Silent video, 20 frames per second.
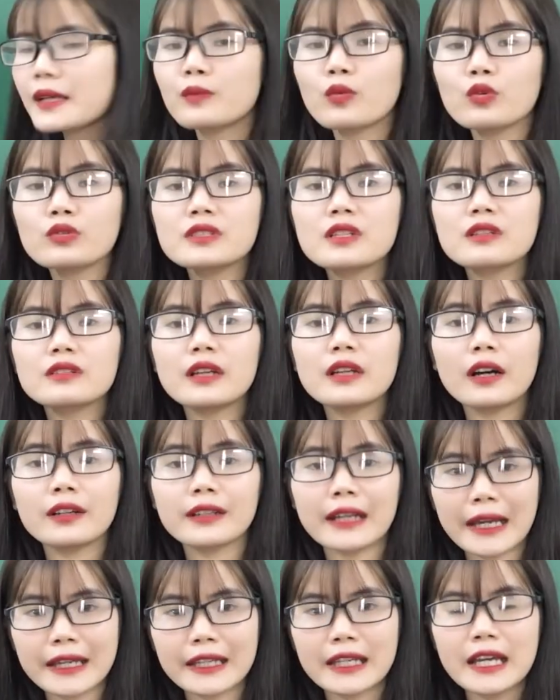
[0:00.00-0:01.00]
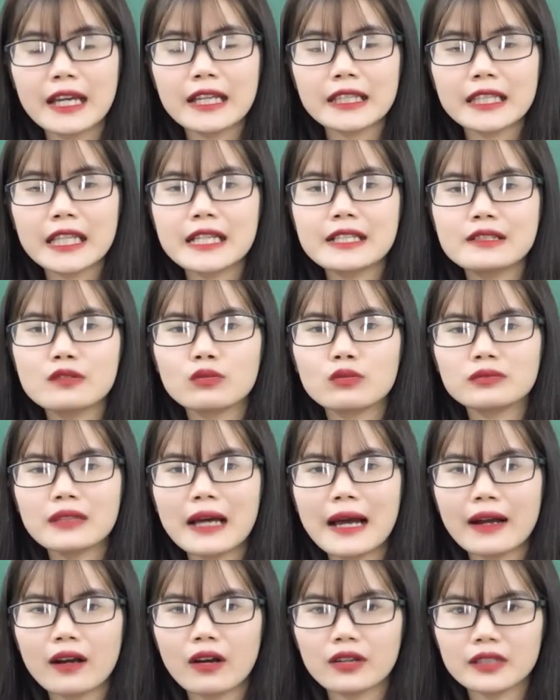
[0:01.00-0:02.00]
x mũ trừ n này thì chúng
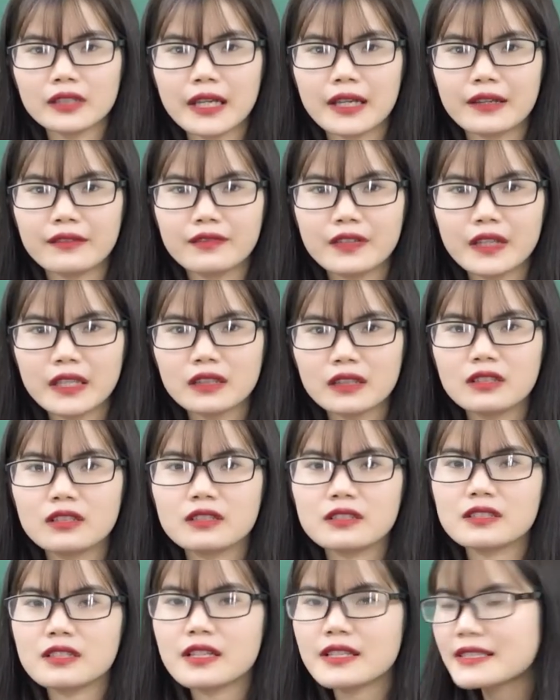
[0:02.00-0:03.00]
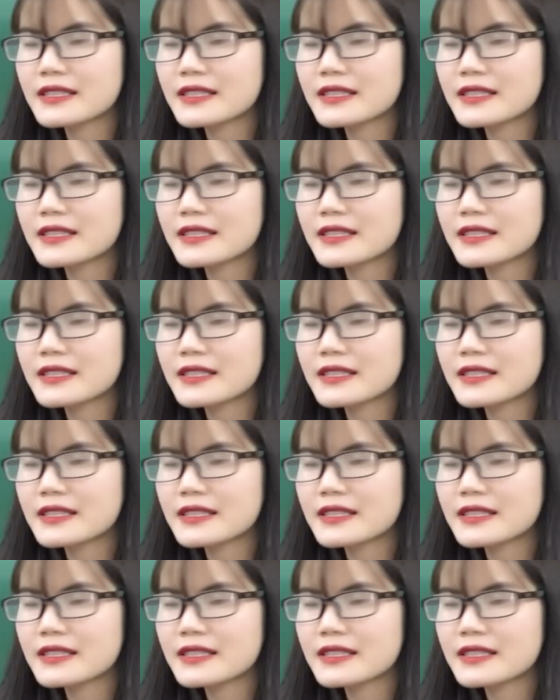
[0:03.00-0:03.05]
ta có thể viết được dưới